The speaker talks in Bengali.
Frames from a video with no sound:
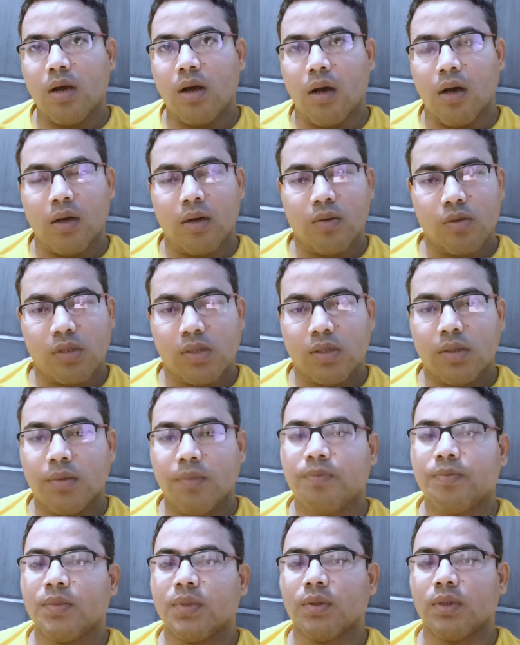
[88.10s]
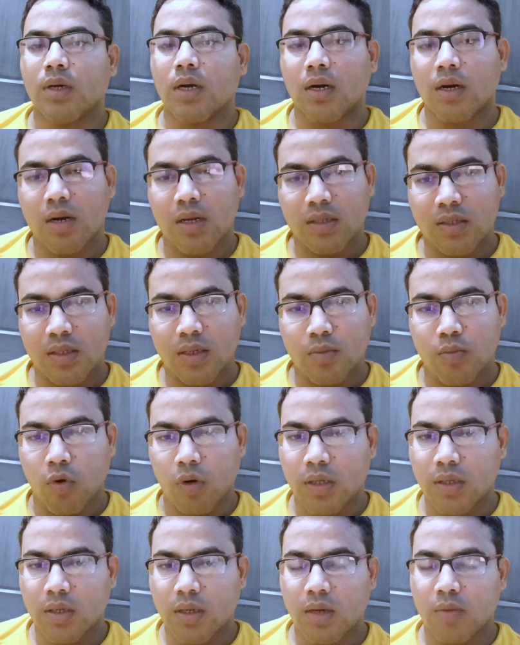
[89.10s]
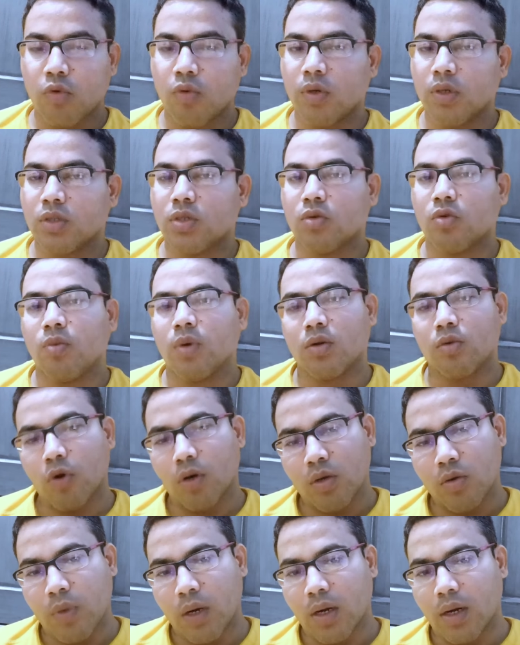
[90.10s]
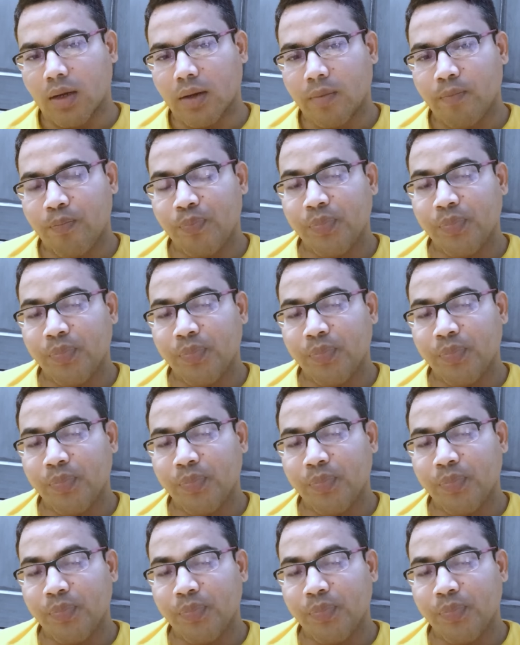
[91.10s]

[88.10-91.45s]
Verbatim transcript: আর হচ্ছে নাটরাজনের বলিং আর ভুবনেশ্বর কুমারও বোলিংও ভালো লাগে